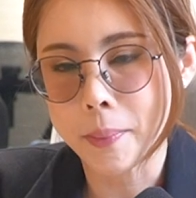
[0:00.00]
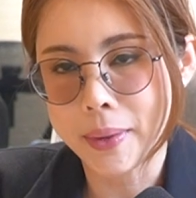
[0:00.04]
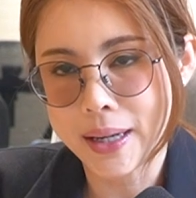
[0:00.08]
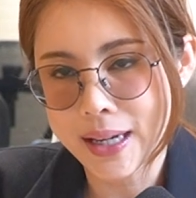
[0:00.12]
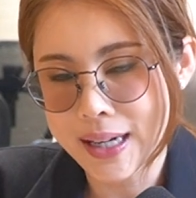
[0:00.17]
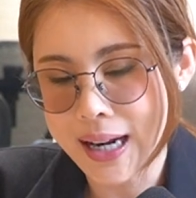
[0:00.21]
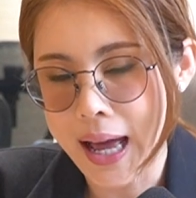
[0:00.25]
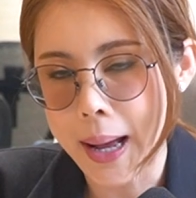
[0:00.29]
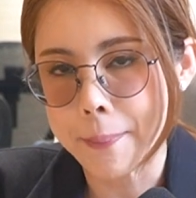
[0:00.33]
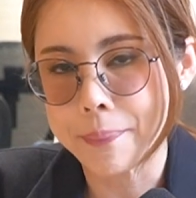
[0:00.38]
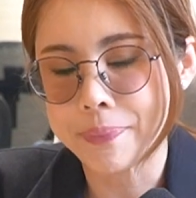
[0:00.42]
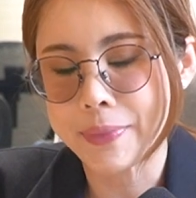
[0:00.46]
ไม่
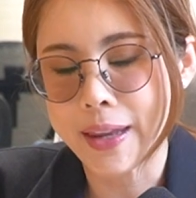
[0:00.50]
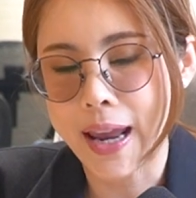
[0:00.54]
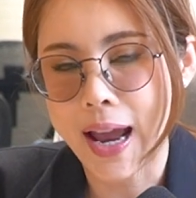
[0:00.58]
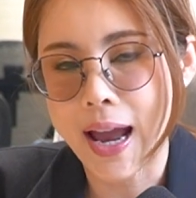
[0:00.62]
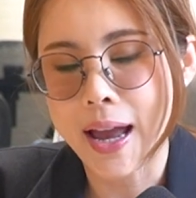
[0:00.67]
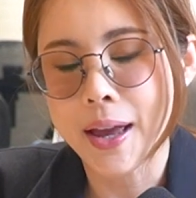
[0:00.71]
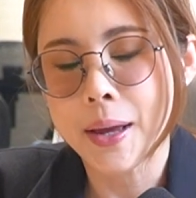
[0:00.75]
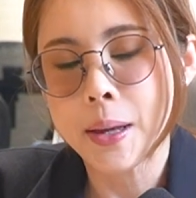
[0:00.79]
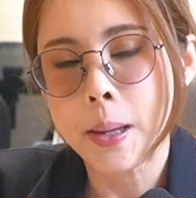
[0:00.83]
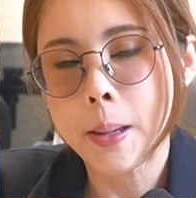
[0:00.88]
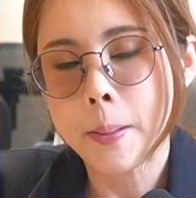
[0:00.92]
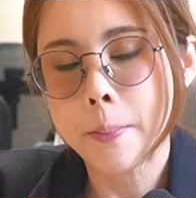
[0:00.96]
หลับเนี่ย
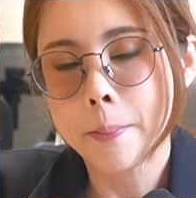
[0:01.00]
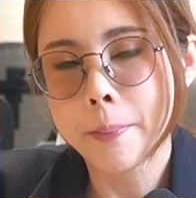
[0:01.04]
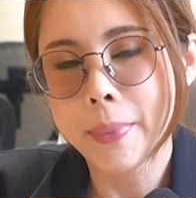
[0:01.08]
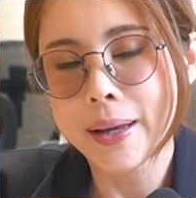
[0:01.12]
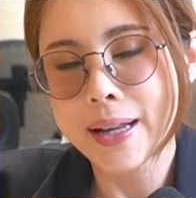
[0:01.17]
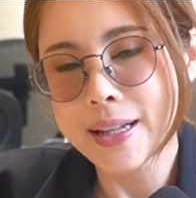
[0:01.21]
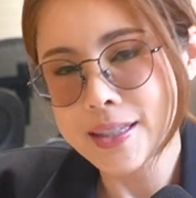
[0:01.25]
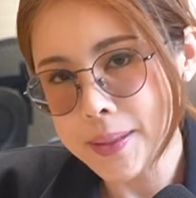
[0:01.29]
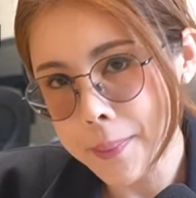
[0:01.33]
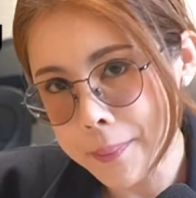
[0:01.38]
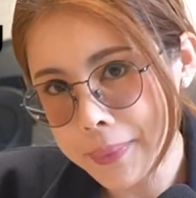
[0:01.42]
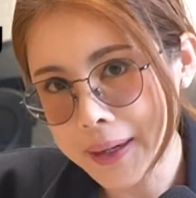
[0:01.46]
ไม่
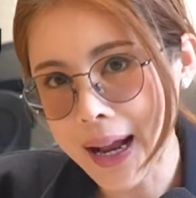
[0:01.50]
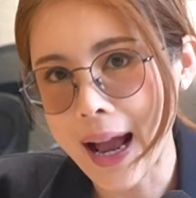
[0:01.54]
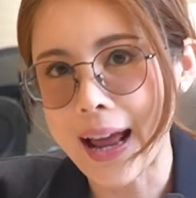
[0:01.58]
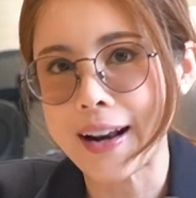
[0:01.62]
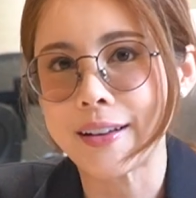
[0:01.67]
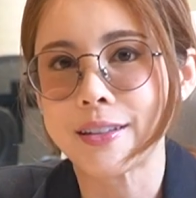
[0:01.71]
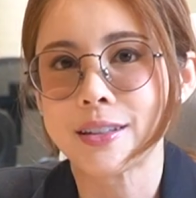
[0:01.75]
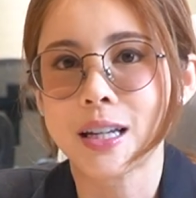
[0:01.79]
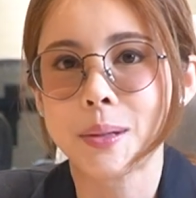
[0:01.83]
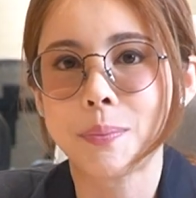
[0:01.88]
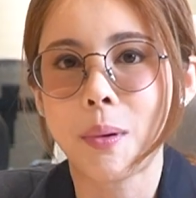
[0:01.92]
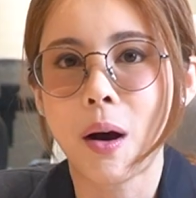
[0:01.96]
ได้จำกัด
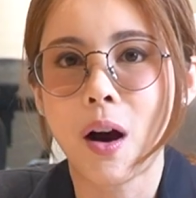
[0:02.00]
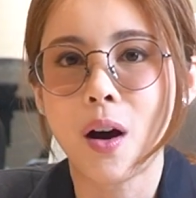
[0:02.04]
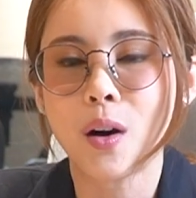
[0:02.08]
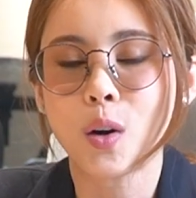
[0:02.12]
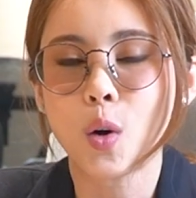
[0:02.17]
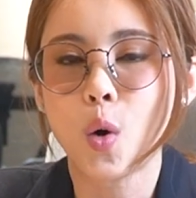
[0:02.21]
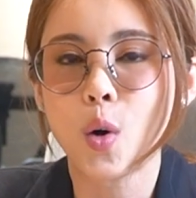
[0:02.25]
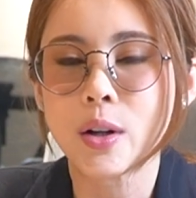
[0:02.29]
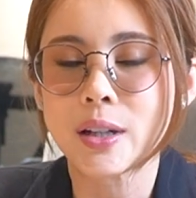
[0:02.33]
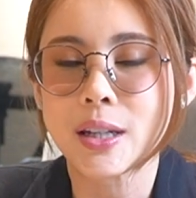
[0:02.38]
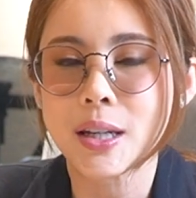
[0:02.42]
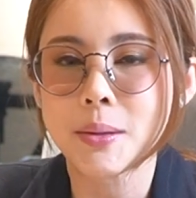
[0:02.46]
เฉพาะ
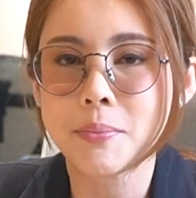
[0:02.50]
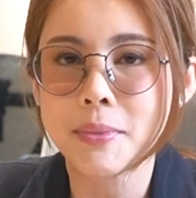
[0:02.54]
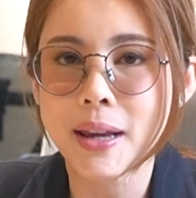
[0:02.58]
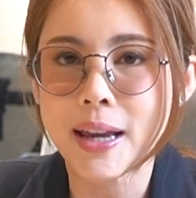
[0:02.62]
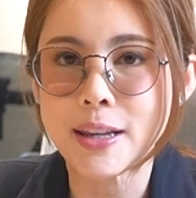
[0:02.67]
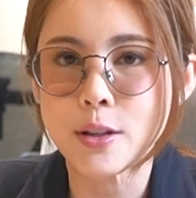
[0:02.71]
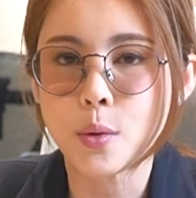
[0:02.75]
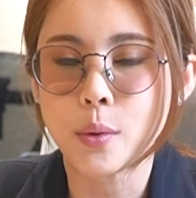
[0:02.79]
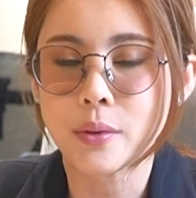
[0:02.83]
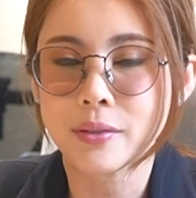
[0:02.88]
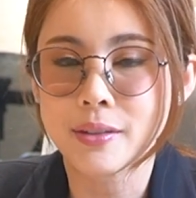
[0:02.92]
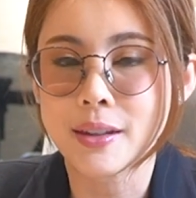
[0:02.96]
คนที่มีอา
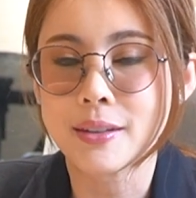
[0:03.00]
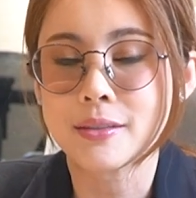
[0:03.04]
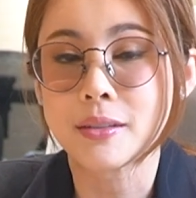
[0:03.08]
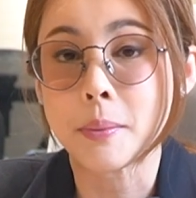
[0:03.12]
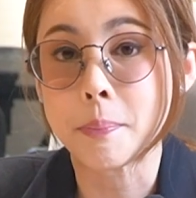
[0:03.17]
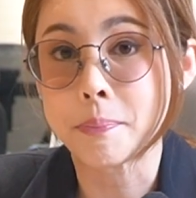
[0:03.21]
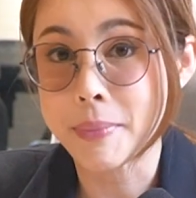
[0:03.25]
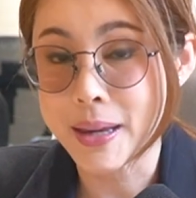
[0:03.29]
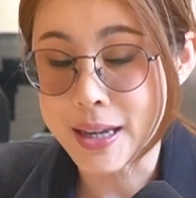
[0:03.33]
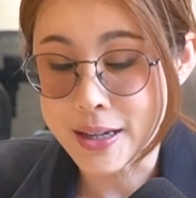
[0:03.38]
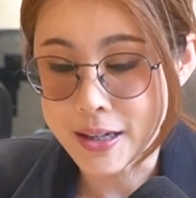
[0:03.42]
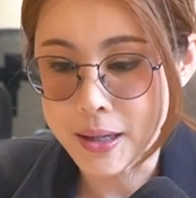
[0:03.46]
ยุ
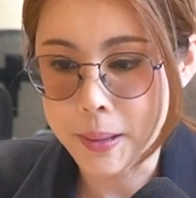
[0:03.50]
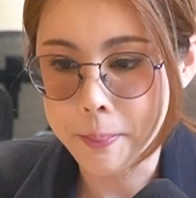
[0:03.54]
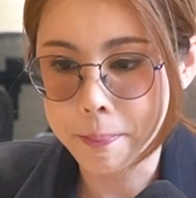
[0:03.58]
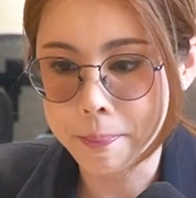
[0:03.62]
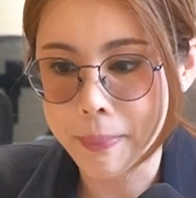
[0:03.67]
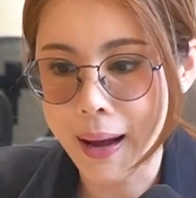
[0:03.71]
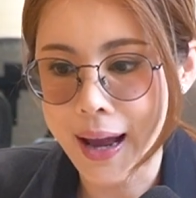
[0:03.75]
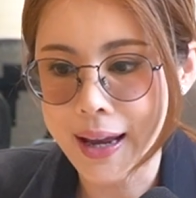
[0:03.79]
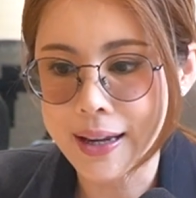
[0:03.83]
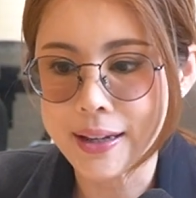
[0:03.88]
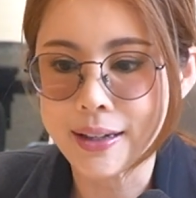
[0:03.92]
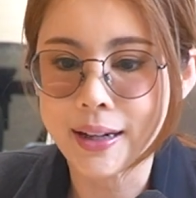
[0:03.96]
40 ปีขึ้นไป
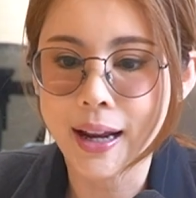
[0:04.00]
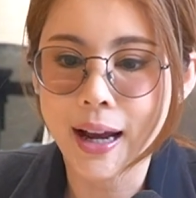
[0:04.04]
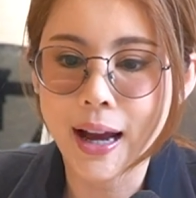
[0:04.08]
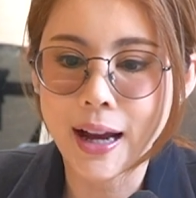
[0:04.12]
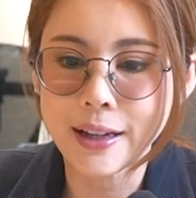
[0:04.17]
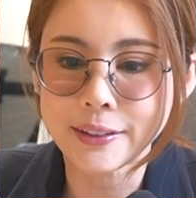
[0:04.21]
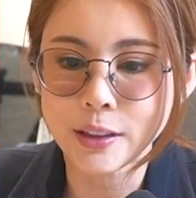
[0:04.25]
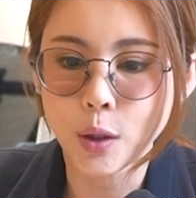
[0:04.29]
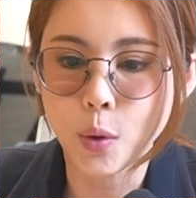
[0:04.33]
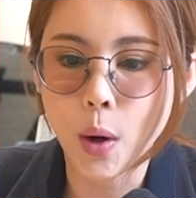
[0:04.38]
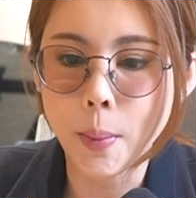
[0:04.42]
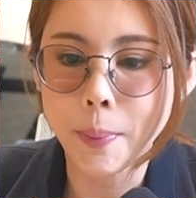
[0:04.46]
นะคะ
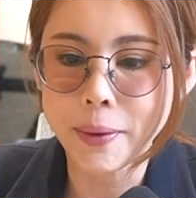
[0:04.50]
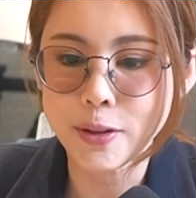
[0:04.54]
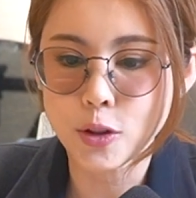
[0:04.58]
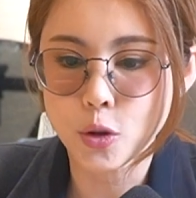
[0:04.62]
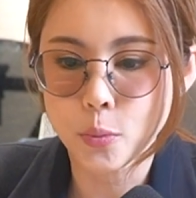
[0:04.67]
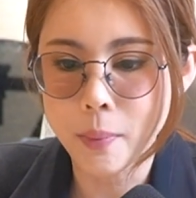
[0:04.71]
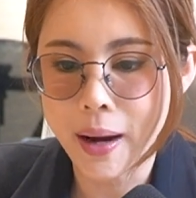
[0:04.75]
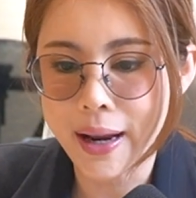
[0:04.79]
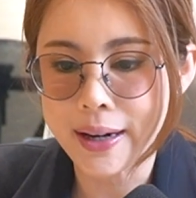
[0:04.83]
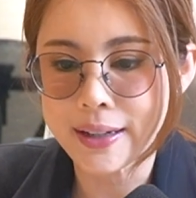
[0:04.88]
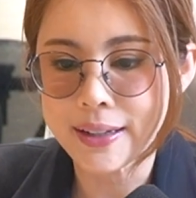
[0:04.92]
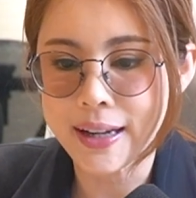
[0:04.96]
แต่ว่าปัจจุ
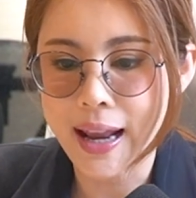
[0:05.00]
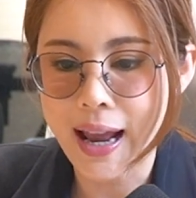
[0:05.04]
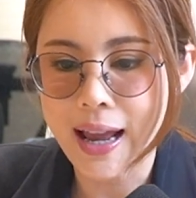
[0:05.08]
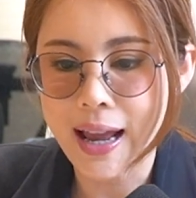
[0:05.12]
บันเนี่